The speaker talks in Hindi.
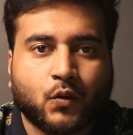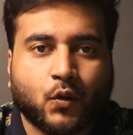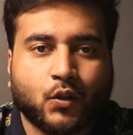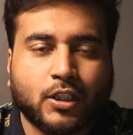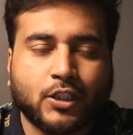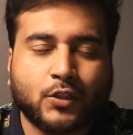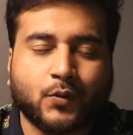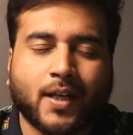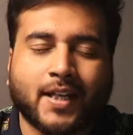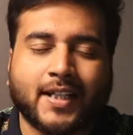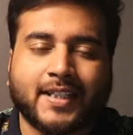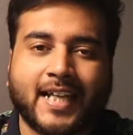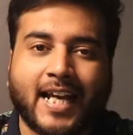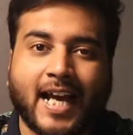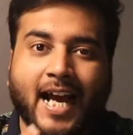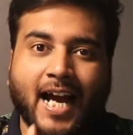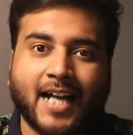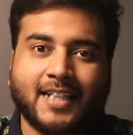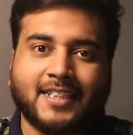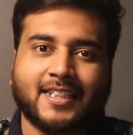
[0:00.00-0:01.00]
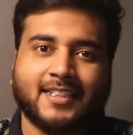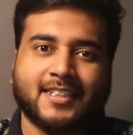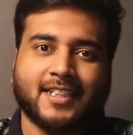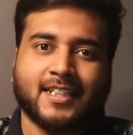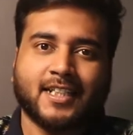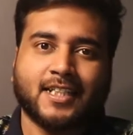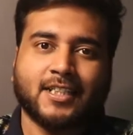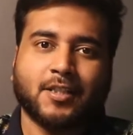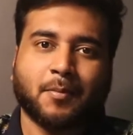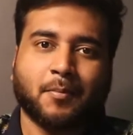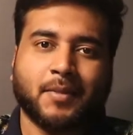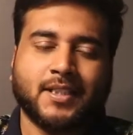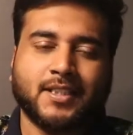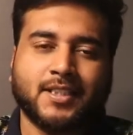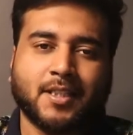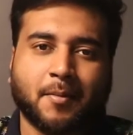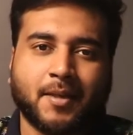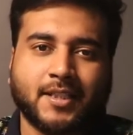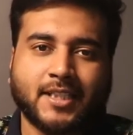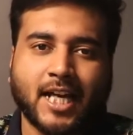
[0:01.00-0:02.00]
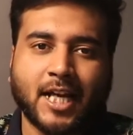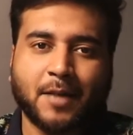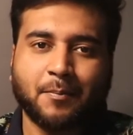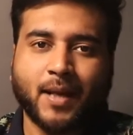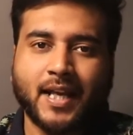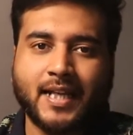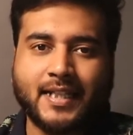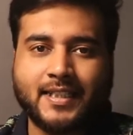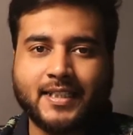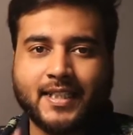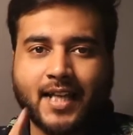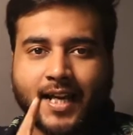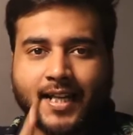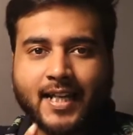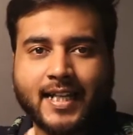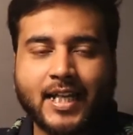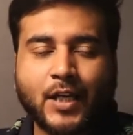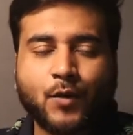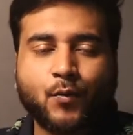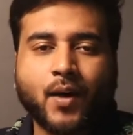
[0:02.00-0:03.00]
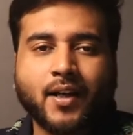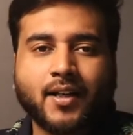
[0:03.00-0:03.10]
तो जी स्वागत है आज का तकनीकी संबंधी समाचार में यानी कि